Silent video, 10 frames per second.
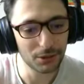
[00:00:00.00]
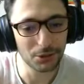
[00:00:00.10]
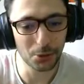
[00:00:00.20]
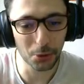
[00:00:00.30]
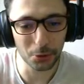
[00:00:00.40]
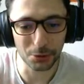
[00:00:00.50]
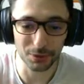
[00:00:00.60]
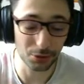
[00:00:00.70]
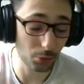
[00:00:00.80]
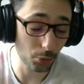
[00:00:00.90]
du rouge,
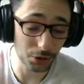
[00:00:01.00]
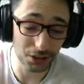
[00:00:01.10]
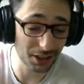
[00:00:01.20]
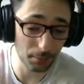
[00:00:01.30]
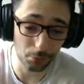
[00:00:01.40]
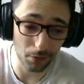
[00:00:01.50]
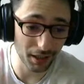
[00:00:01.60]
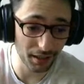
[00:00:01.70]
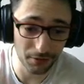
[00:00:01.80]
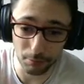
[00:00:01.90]
parce que le rouge il sert plus rien,
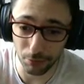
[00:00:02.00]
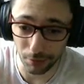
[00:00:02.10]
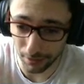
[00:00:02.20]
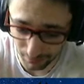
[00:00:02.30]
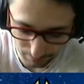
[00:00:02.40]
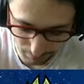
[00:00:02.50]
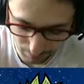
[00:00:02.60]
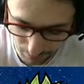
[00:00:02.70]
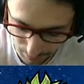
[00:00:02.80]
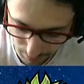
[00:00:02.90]
il fait plus rien, donc
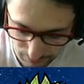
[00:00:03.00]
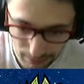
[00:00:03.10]
voilà.